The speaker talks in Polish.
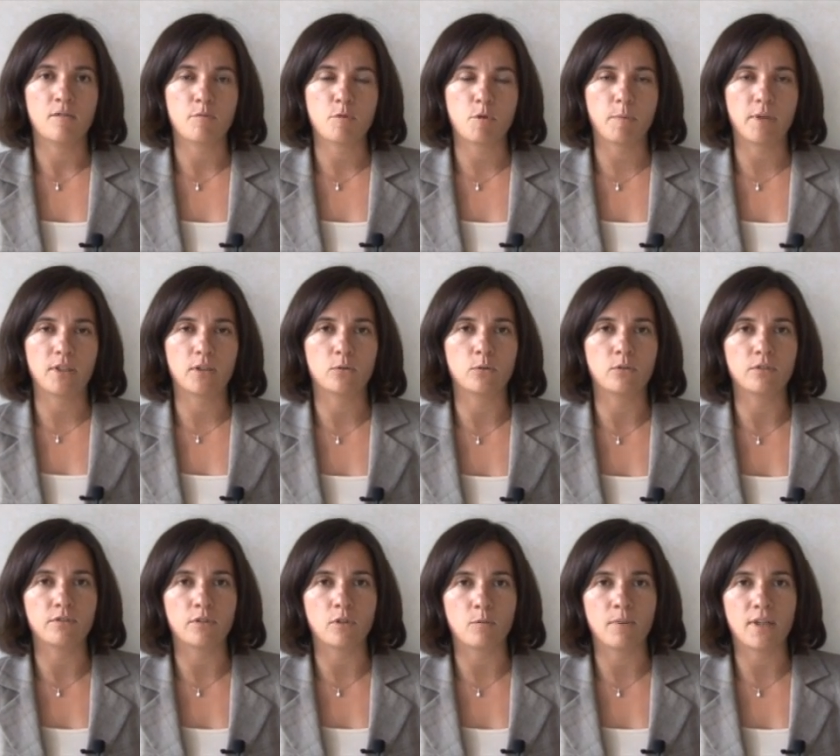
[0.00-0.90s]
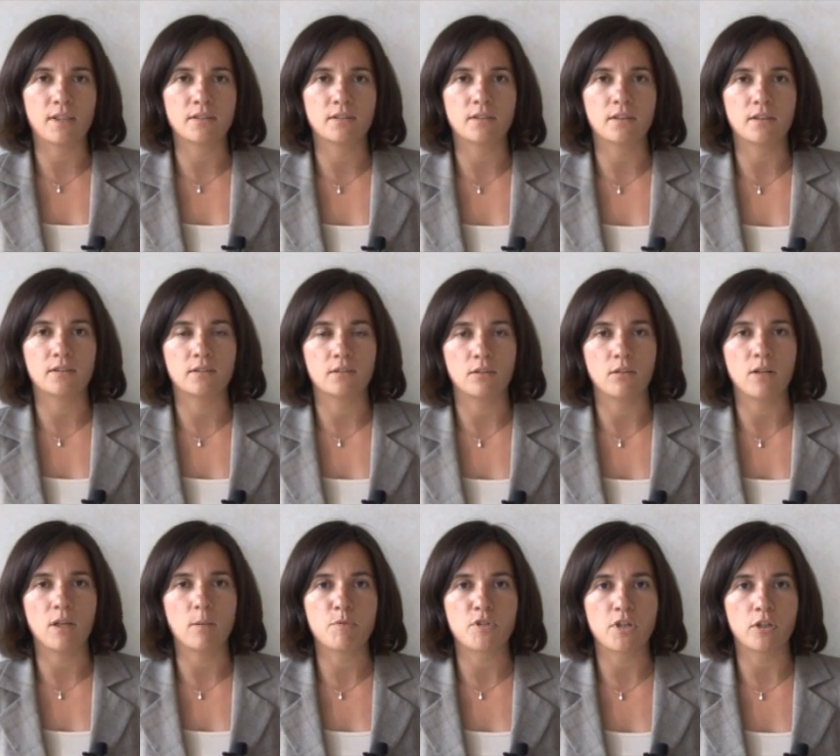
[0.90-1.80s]
W przypadku informacji jest
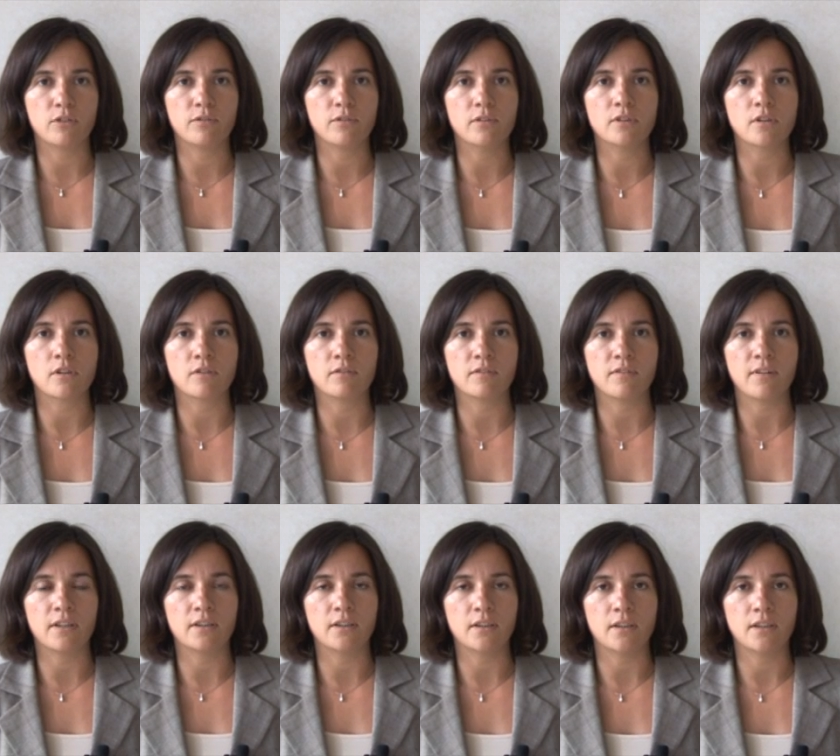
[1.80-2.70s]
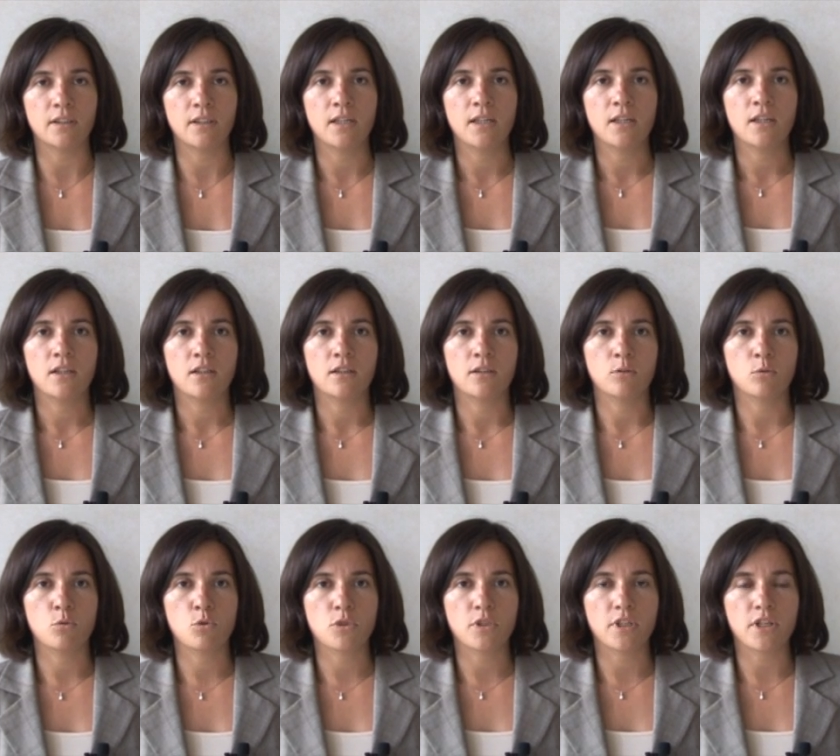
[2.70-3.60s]
to lepsze odfiltrowywanie e,
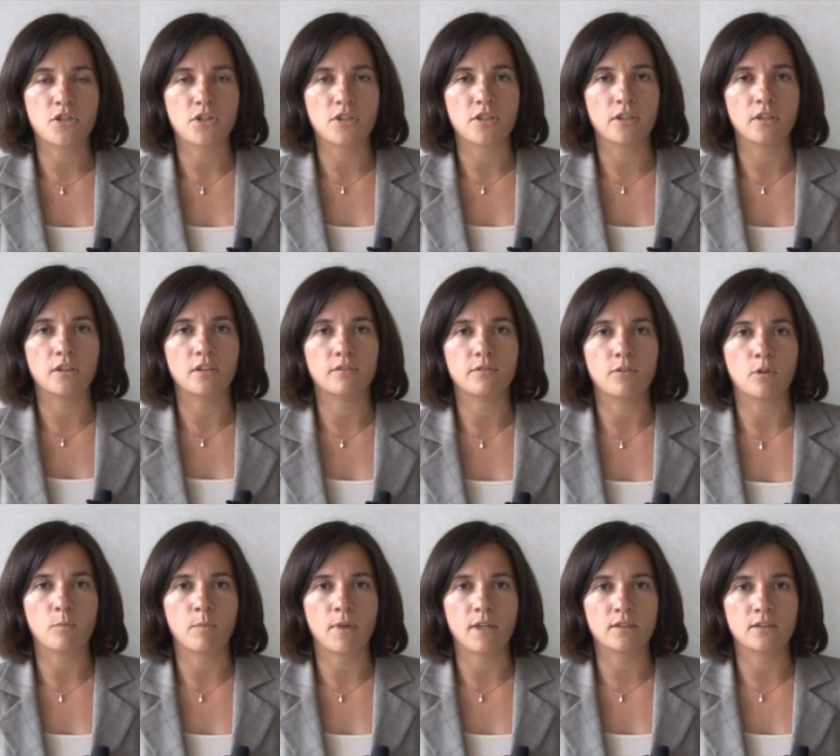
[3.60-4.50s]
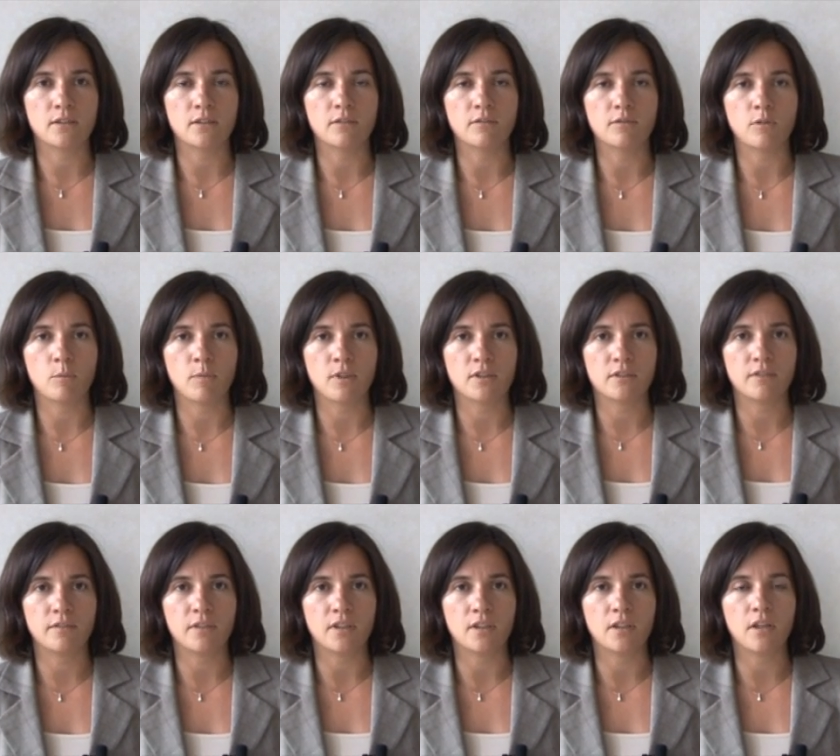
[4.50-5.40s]
użytecznych informacji,
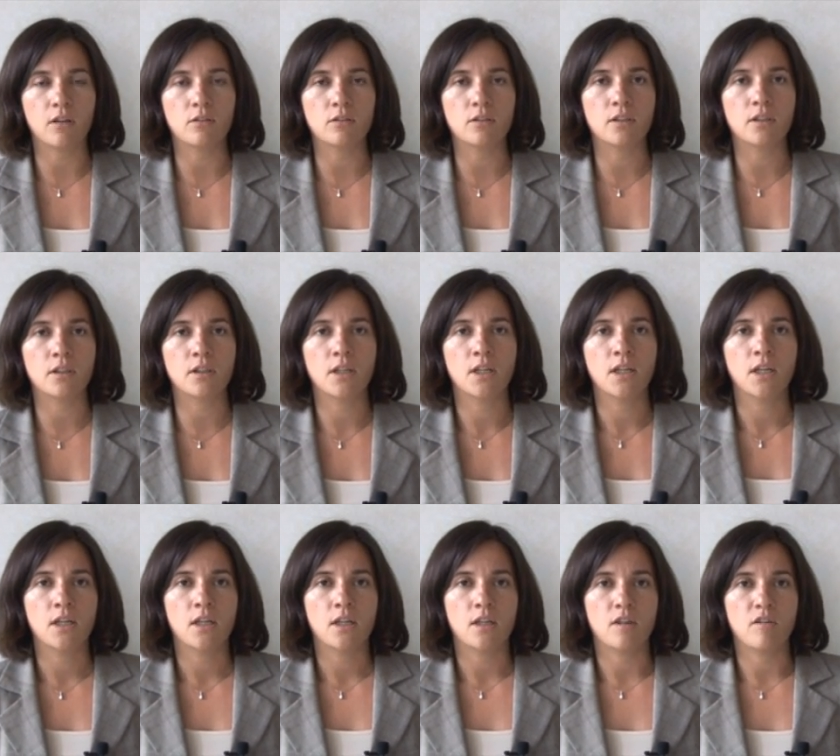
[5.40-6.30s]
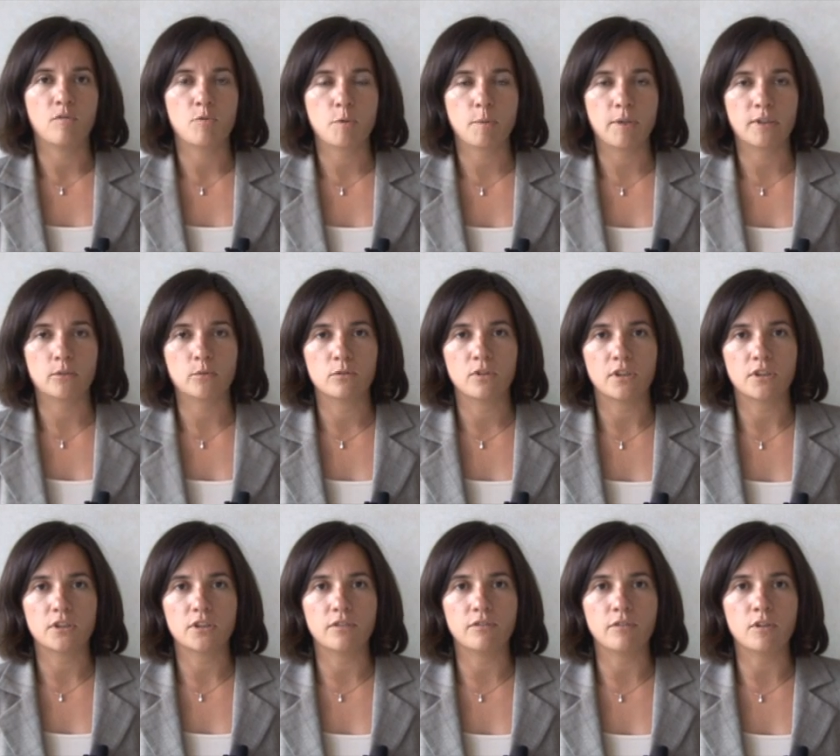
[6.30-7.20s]
informacji wiarygodnych. E, w przypadku
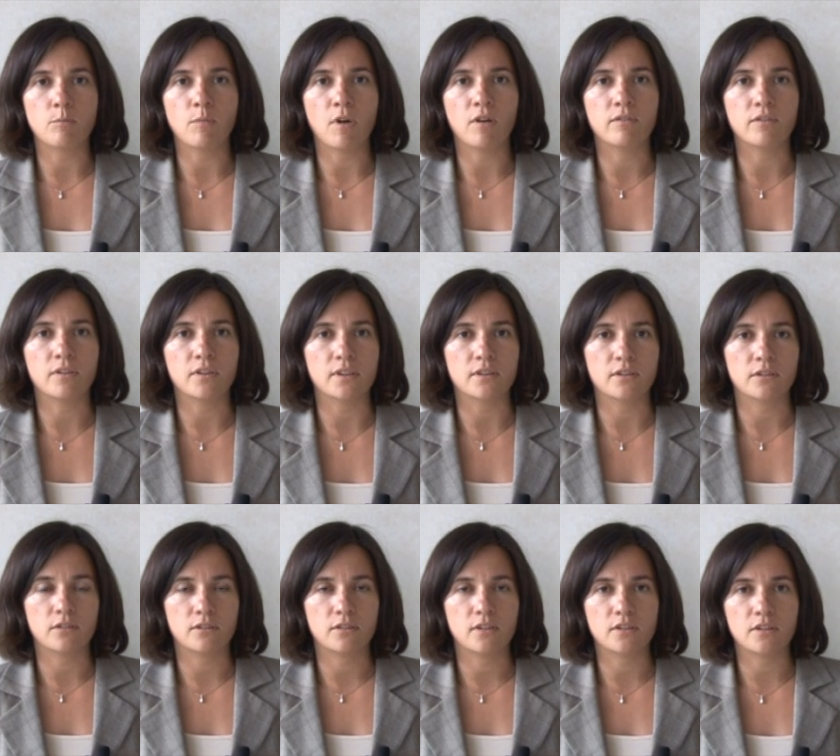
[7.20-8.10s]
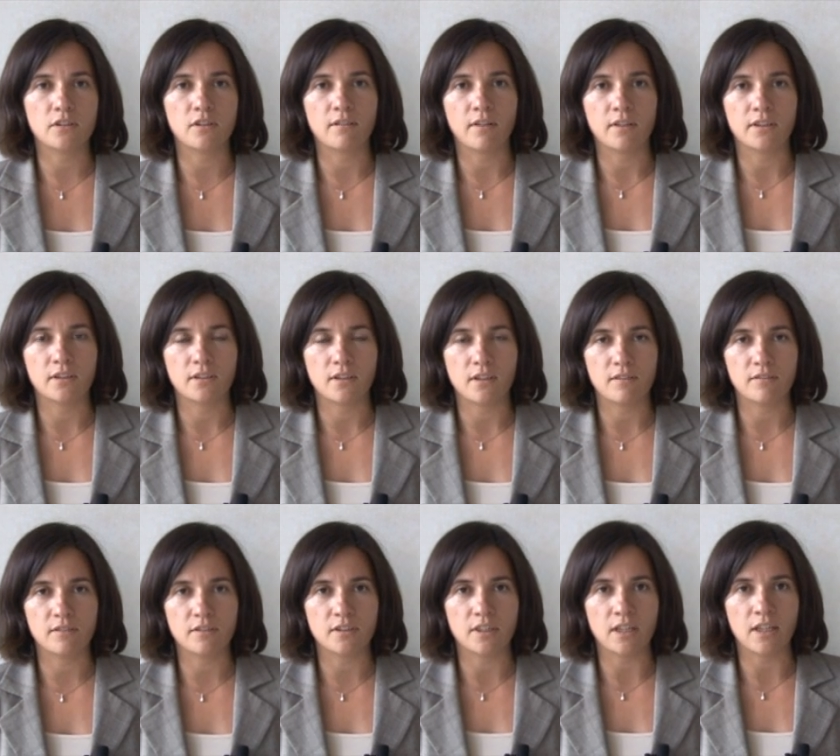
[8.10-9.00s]
treści filmowych jest to zdecydowanie
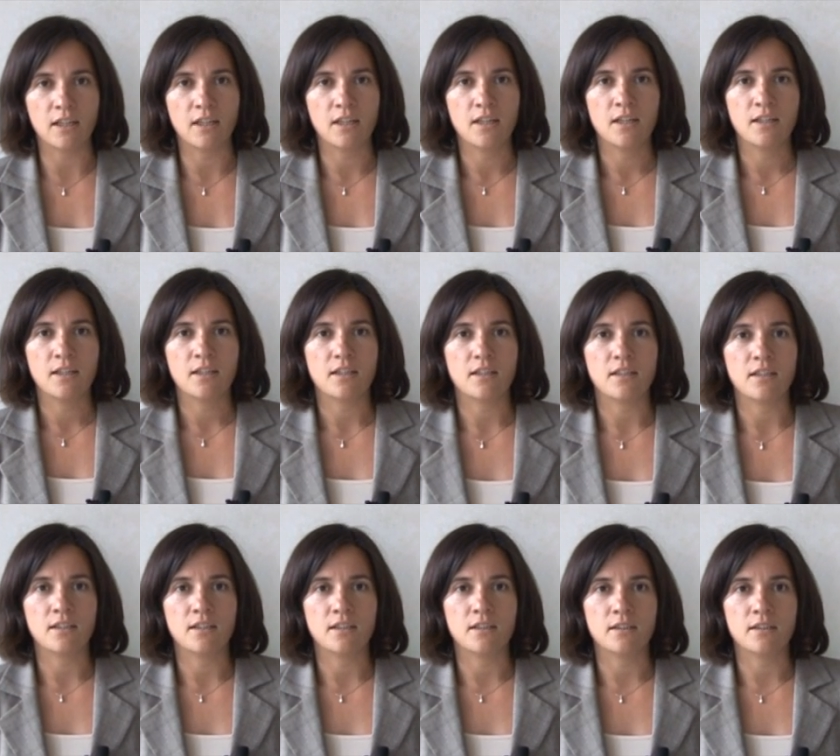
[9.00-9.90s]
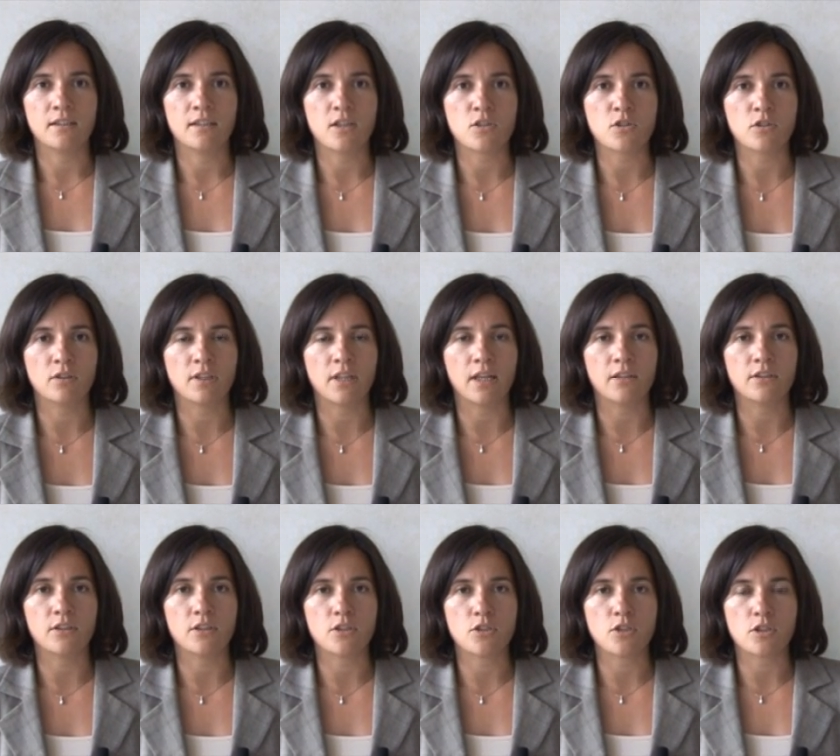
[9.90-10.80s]
telewizja e, na
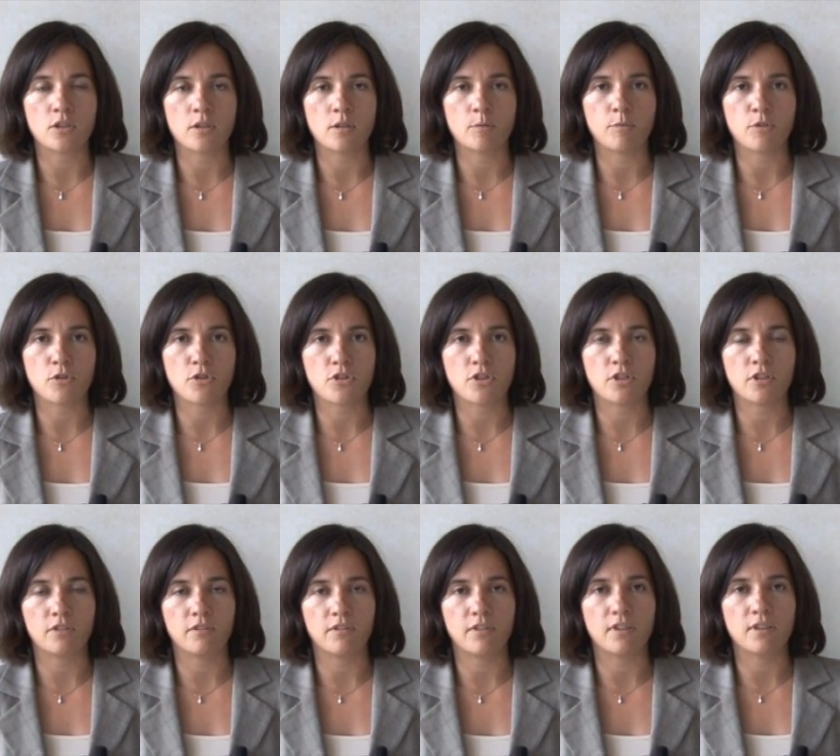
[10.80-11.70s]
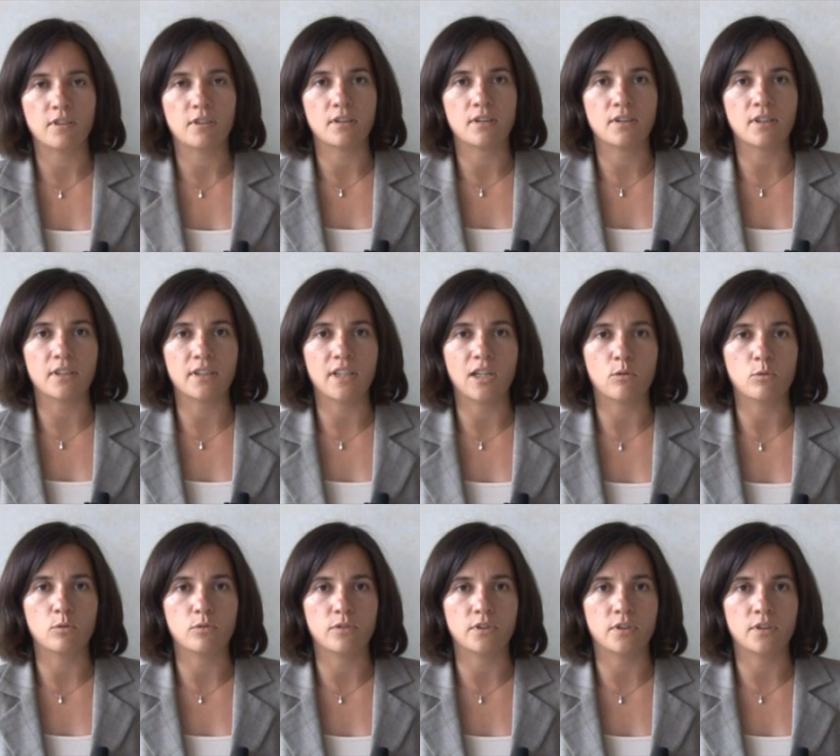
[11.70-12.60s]
żądanie czy poszerzenie oferty
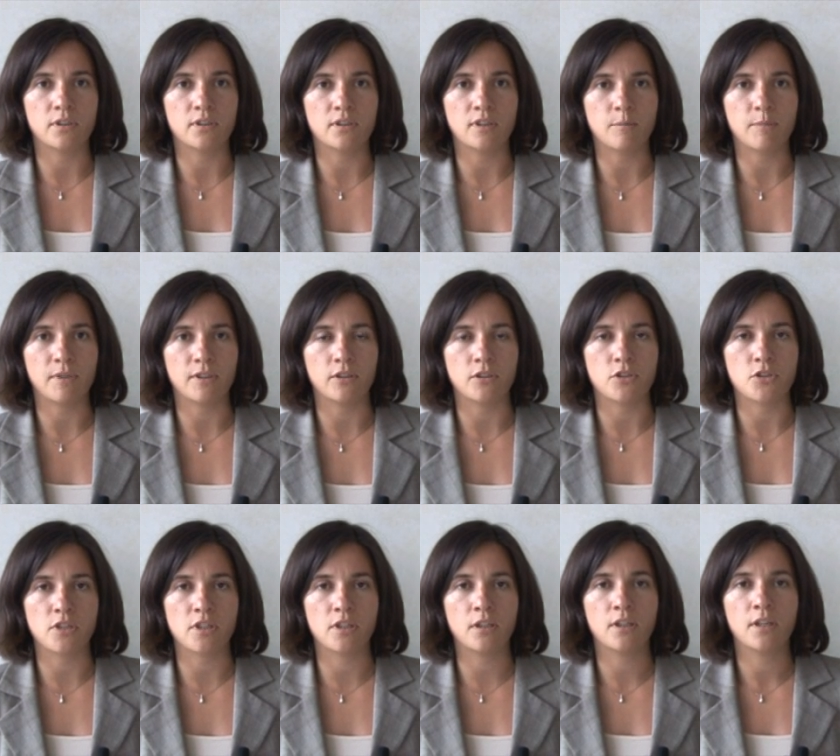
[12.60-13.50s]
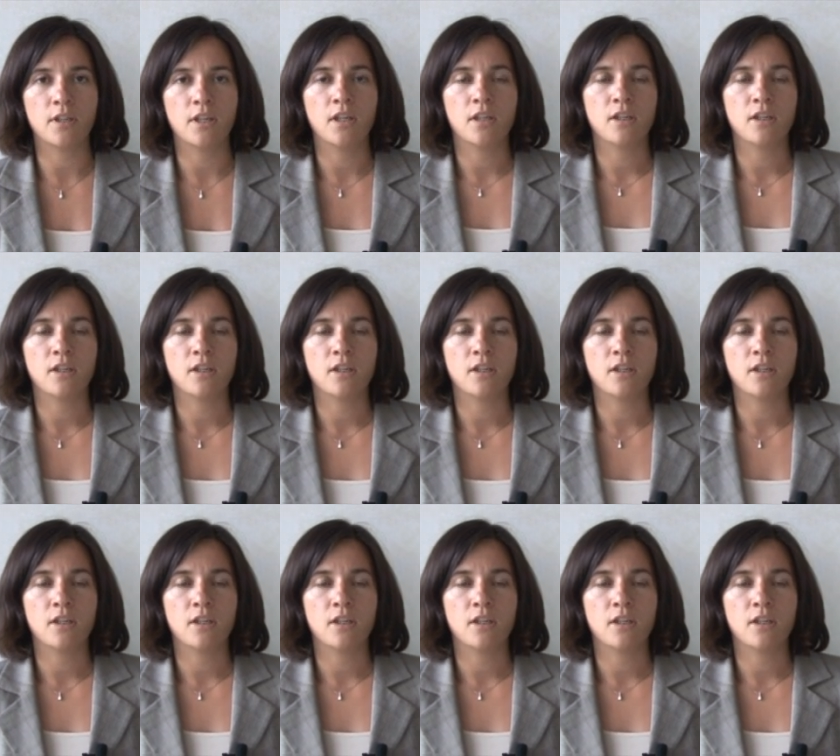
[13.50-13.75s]
kanałów tematycznych.